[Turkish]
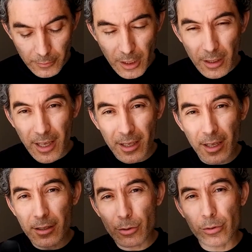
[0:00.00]
Yani en
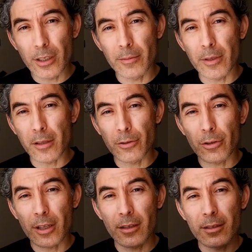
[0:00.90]
geniş kullanım alanı
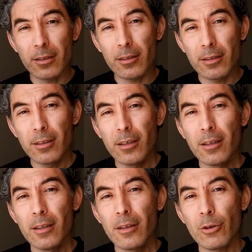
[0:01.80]
olan
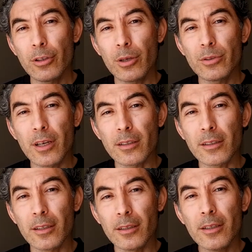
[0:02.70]
odak
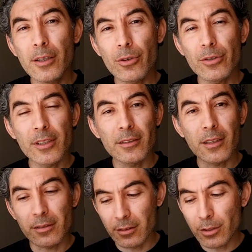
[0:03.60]
uzaklıklarını Nikon
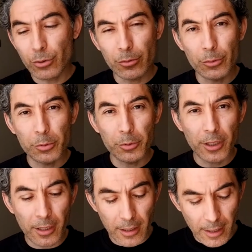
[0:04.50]
zaten size sunmuş bu
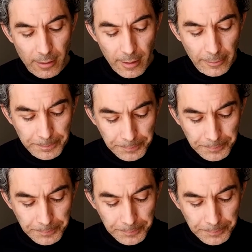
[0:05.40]
kit lensle.